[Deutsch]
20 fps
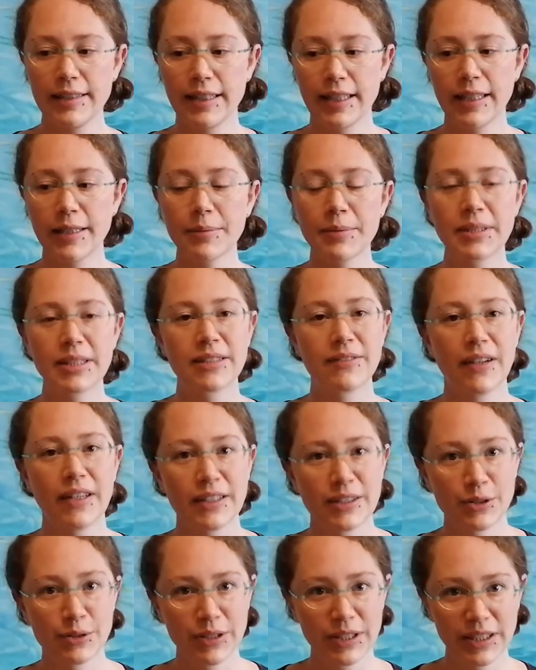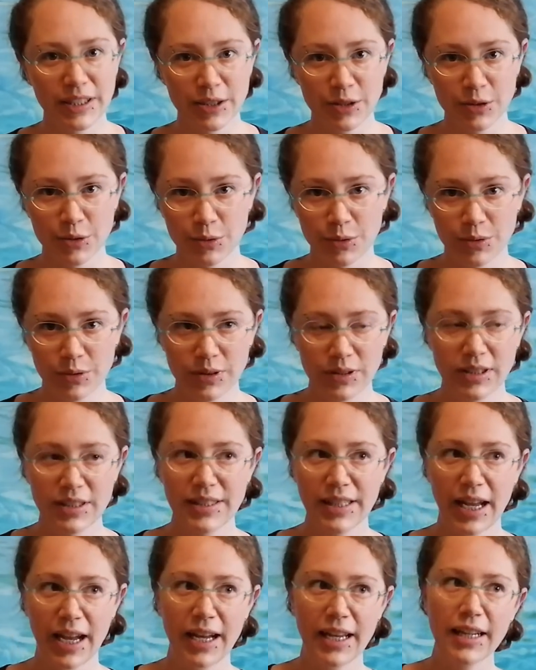Da gibt es zwei Theorien dazu.
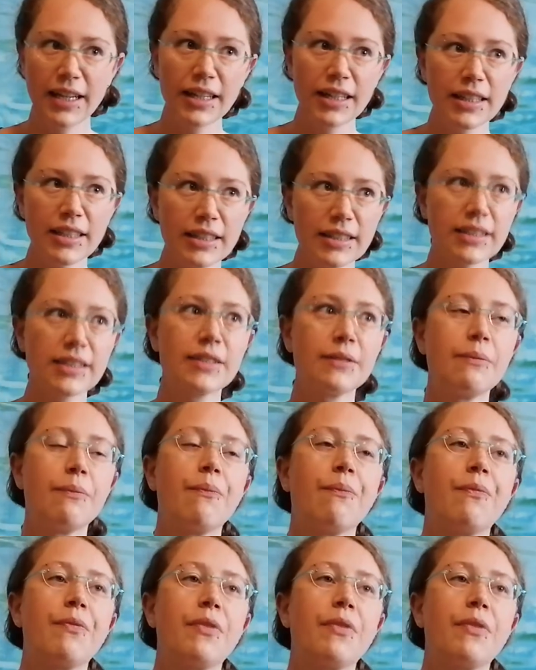Das eine ist,